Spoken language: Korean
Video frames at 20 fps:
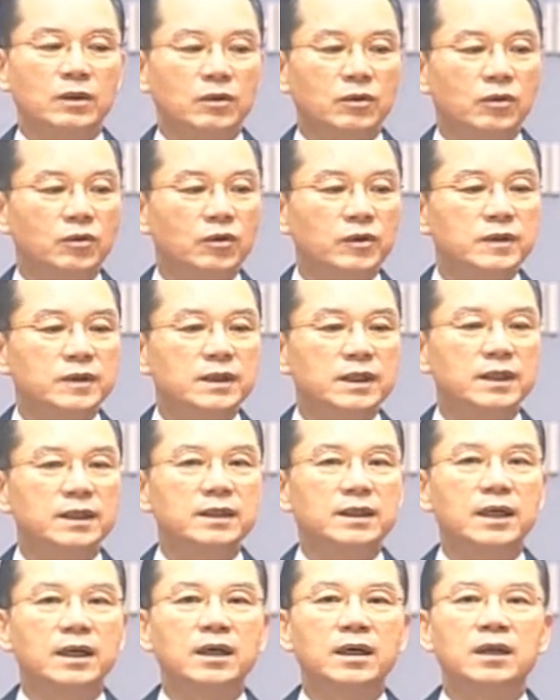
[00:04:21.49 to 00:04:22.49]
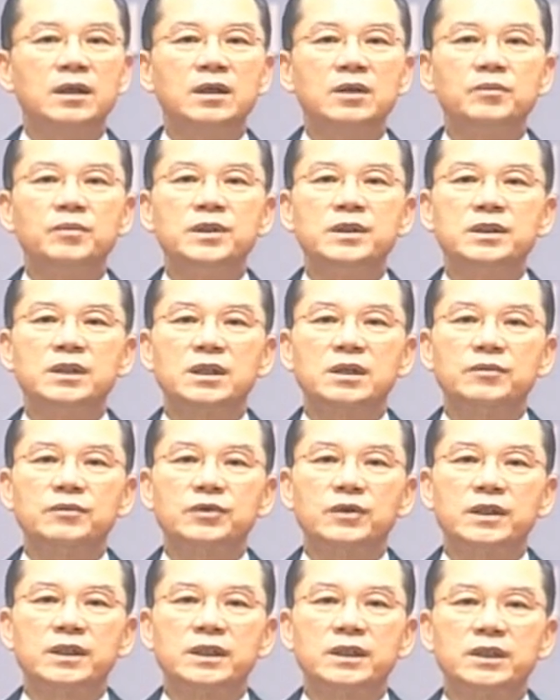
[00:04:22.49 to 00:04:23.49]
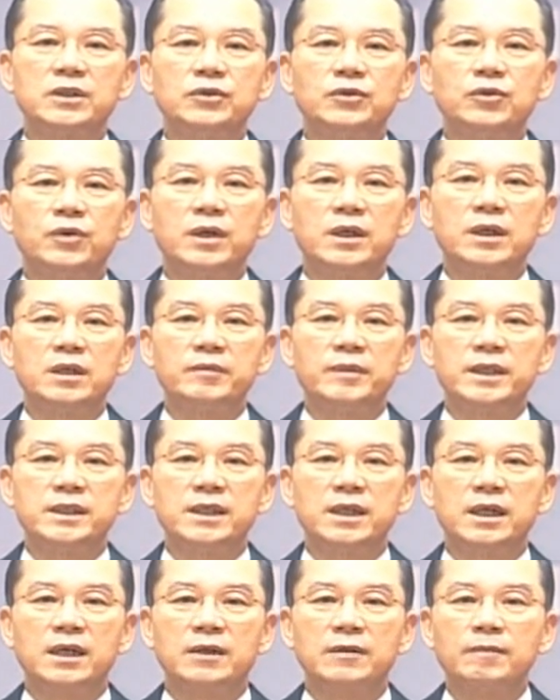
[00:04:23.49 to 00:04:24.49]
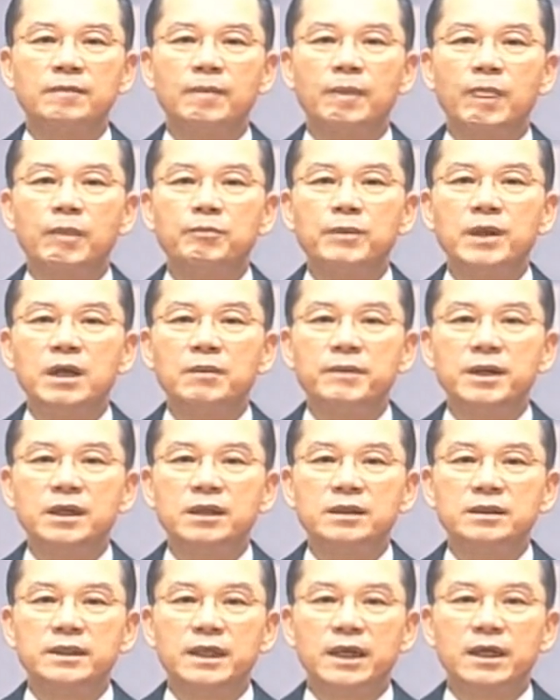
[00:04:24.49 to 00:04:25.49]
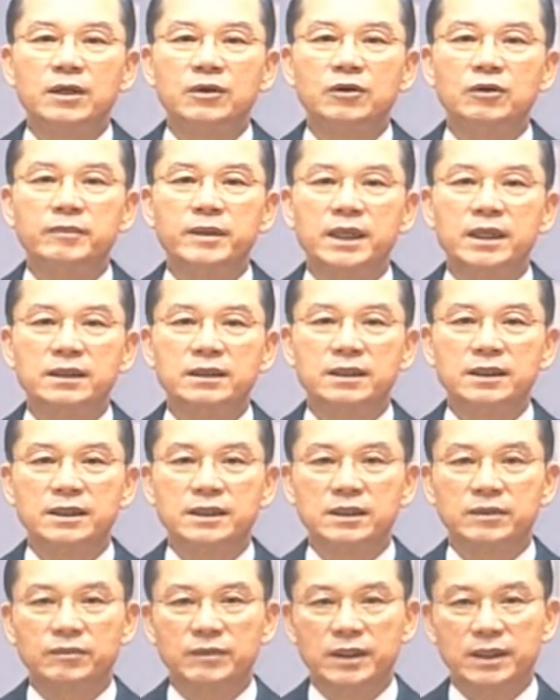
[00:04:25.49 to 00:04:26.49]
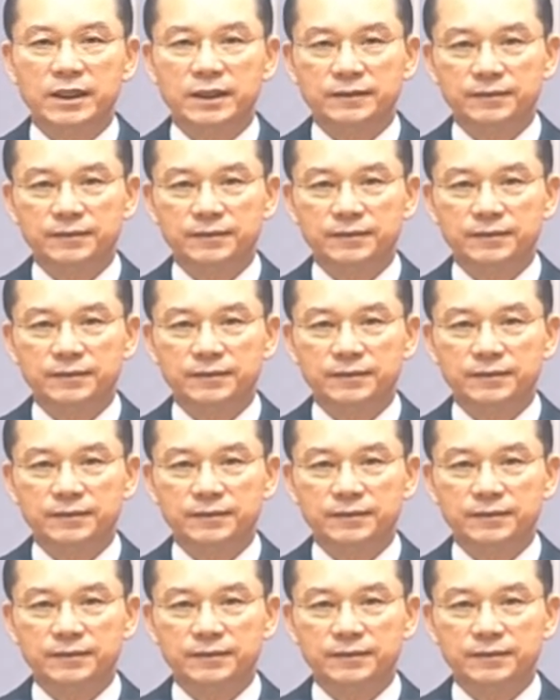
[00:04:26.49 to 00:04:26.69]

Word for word: 온 성이 다 비처럼 쏟아지는 유황을 맞아 멸망을 당하고 말았던 것입니다.